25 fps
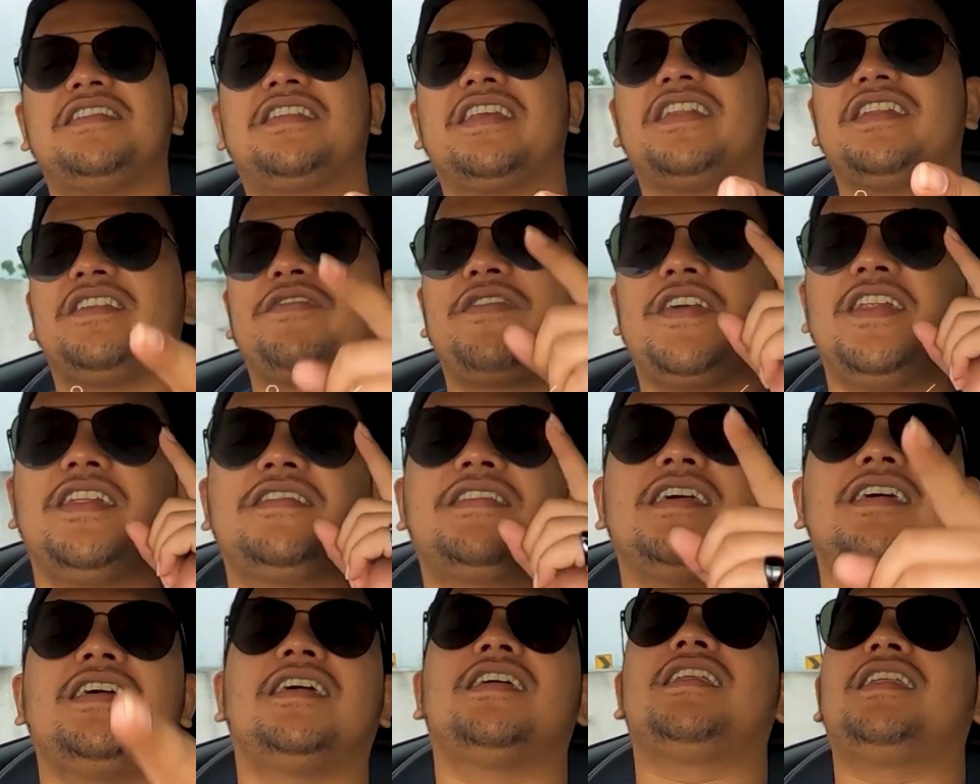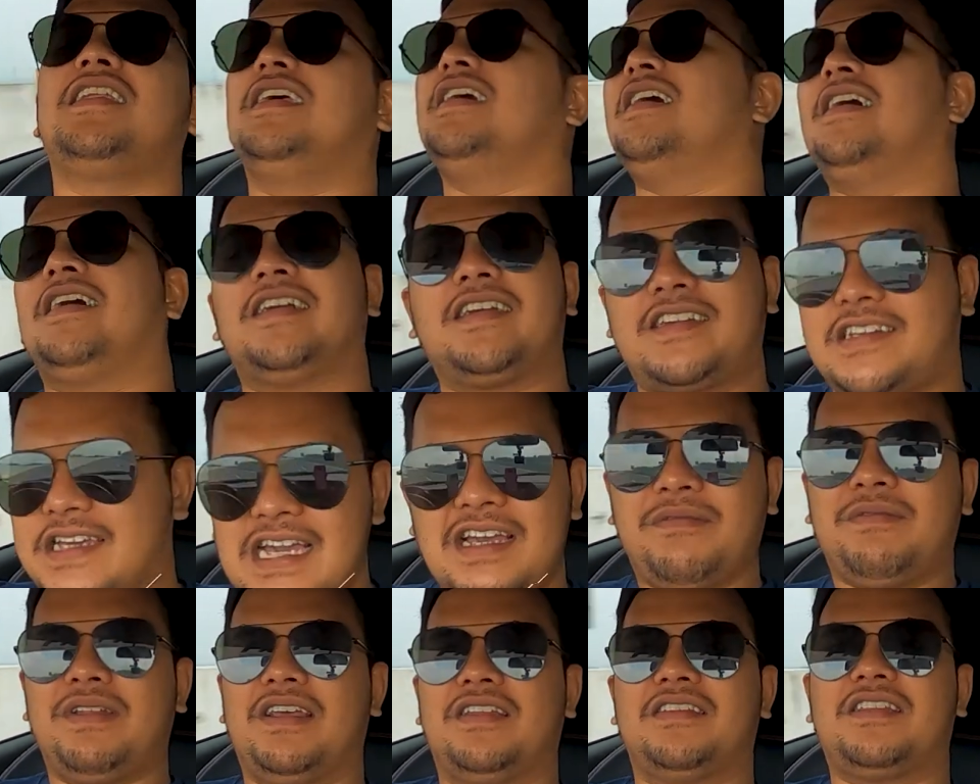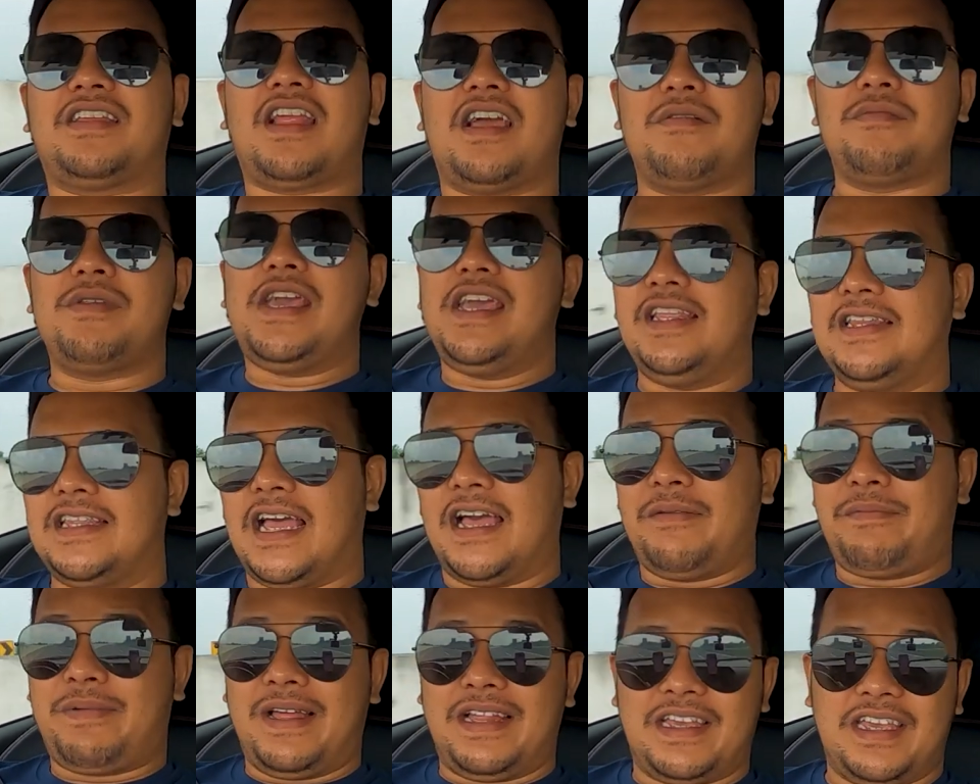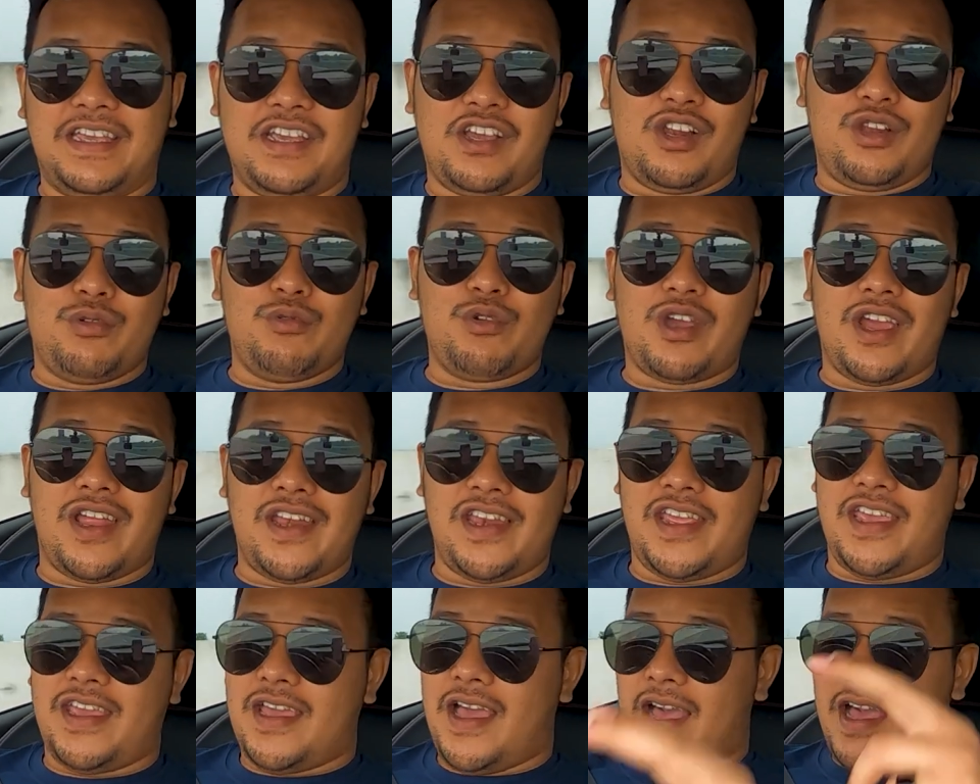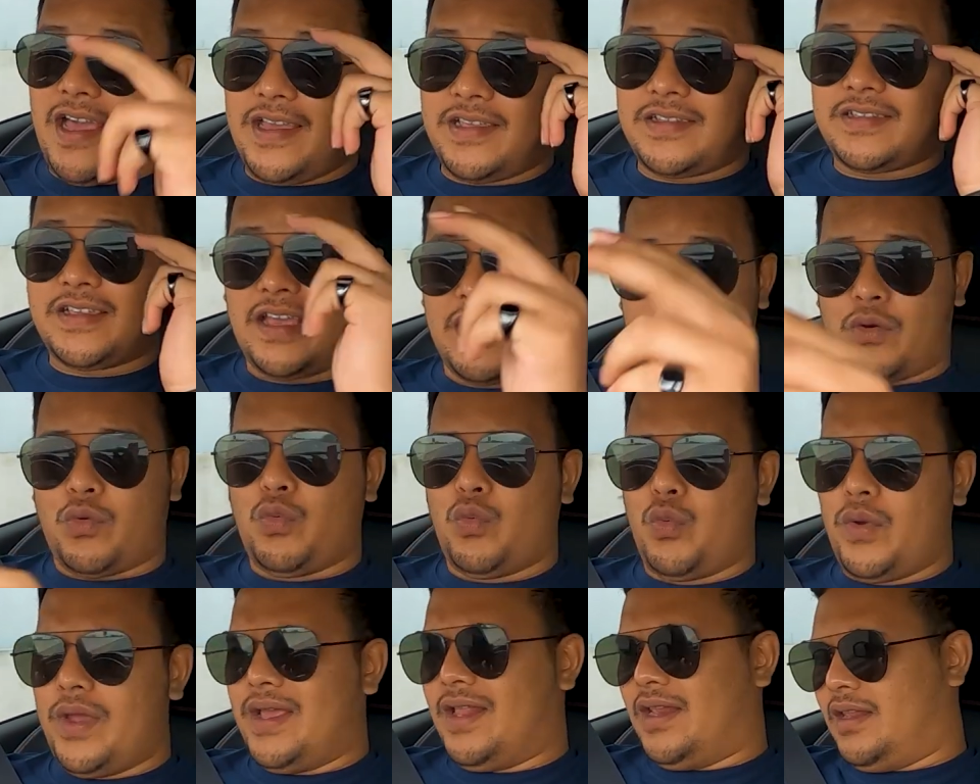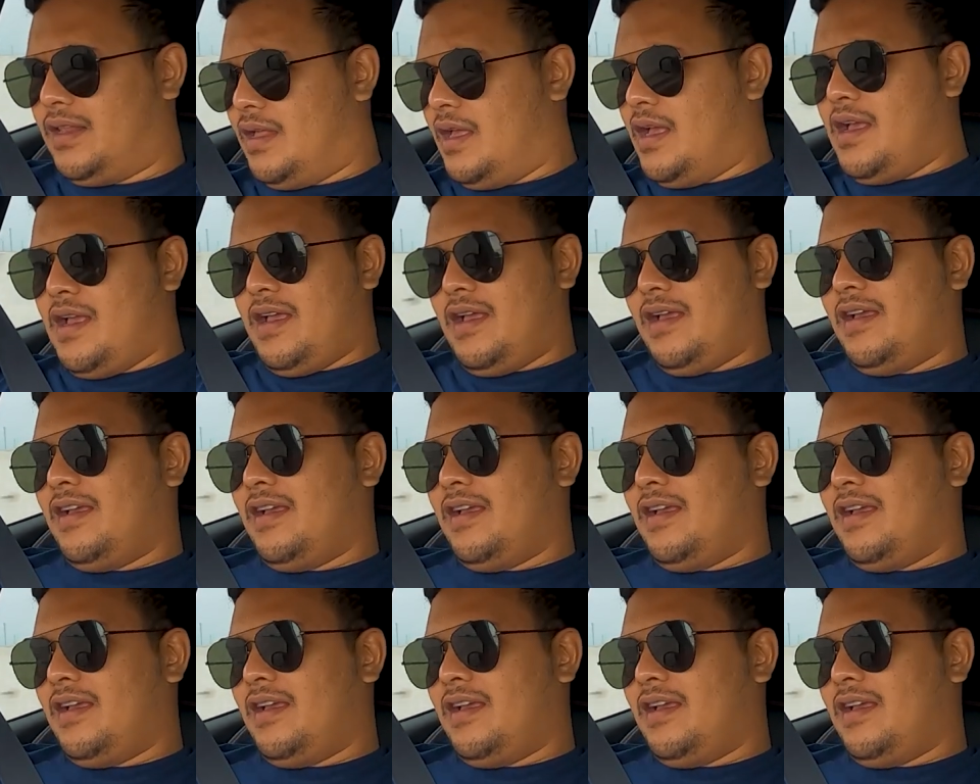guys di channel filter lengkap dan terupdate apalagi kalau bukan di HSR Wheel